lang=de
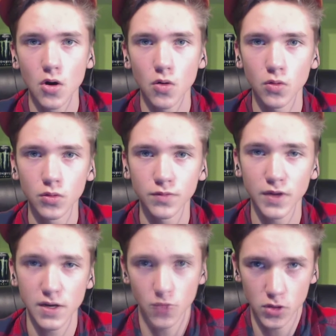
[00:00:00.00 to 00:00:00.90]
Und
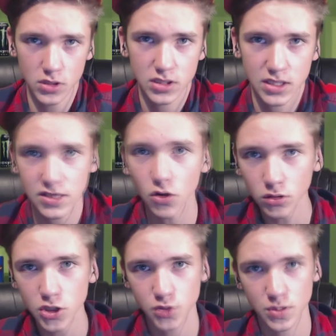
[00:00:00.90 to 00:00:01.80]
wenn ihr wollt, dass ich
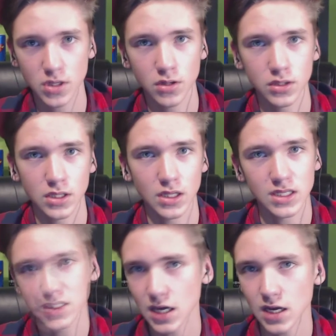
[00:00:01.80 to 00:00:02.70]
Outlaw spiele, dann
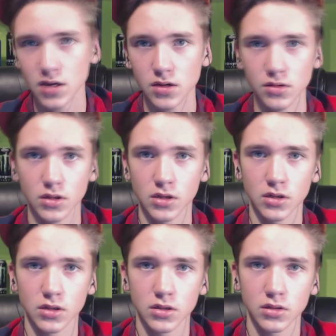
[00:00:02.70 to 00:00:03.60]
lasst es gerne
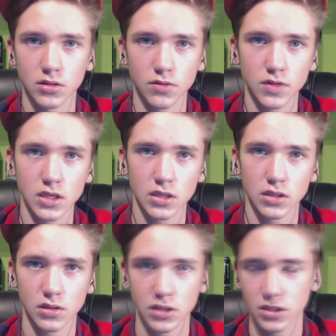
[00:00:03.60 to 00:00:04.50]
äh, irgendwie,